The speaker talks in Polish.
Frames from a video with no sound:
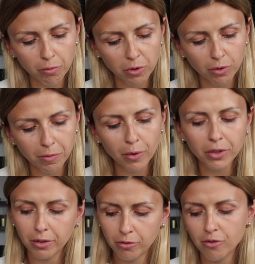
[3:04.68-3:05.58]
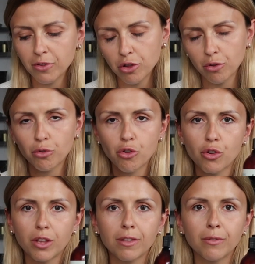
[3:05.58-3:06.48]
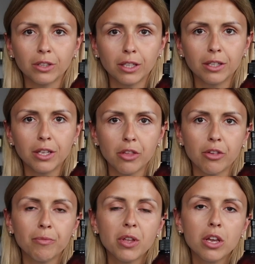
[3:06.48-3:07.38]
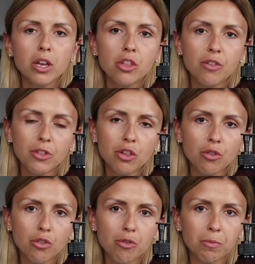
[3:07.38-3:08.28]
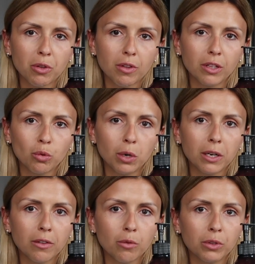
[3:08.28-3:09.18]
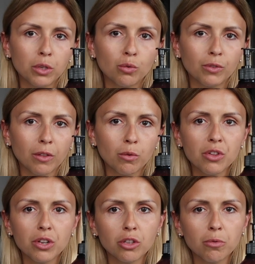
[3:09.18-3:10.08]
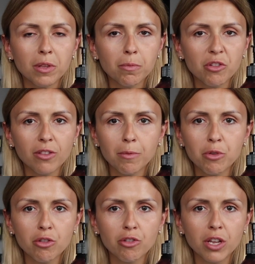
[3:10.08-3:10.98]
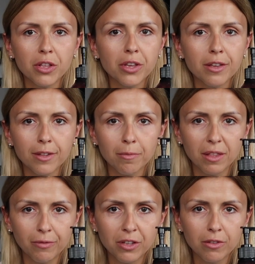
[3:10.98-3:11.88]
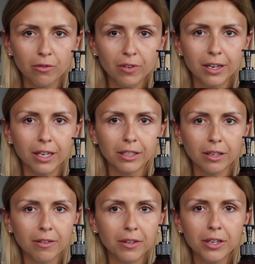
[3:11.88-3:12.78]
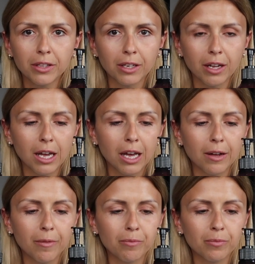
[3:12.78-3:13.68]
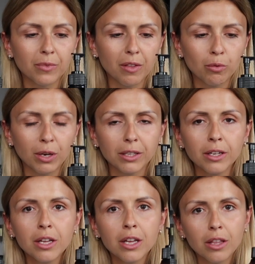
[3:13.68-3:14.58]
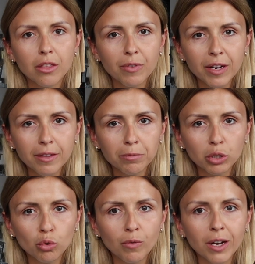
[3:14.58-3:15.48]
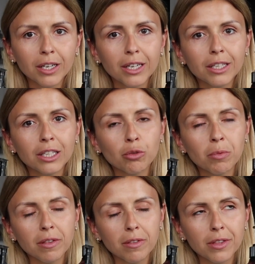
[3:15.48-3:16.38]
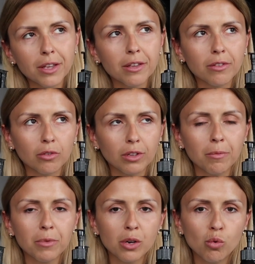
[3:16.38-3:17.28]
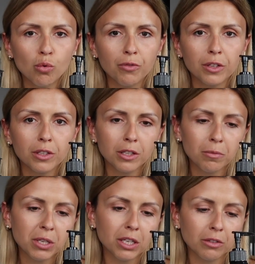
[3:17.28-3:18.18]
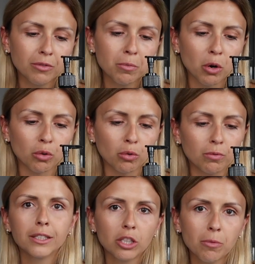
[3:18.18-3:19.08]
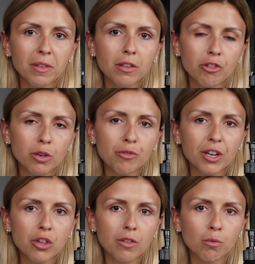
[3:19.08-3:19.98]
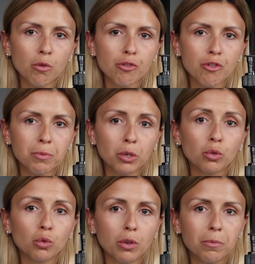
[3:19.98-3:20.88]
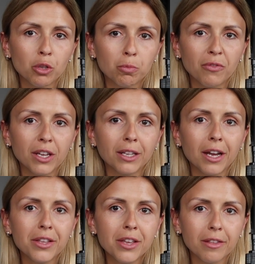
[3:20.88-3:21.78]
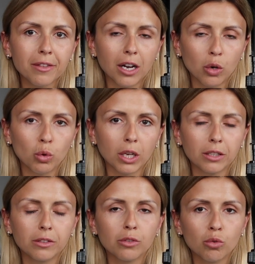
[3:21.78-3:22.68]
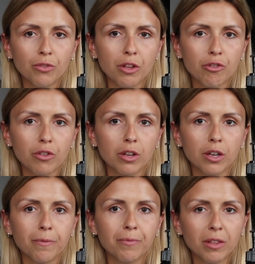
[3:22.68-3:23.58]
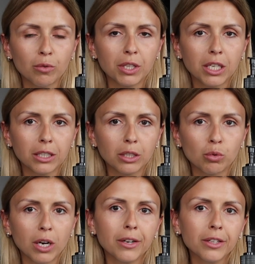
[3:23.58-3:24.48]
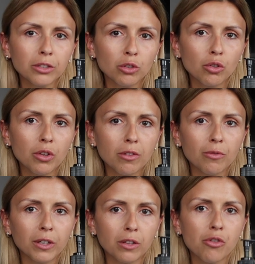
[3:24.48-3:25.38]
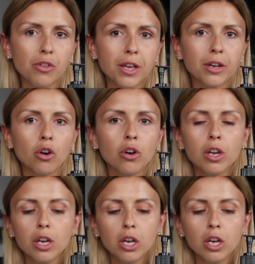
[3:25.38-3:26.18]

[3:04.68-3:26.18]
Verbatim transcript: żebym nie skumała. Nie, 93 jest nawet na etykiecie. 93% naturalnych składników na składzie, natomiast przyznam się, że ja nie jestem zafiksowana tak stricte na, mm, na składy. Zwracam na to uwagę, natomiast nie jest to dla mnie główny determinant wyboru. Natomiast jeżeli już tak się złoży, że produkt, który mi odpowiada jest akurat również na składnikach naturalnych, no to jest to faktycznie jego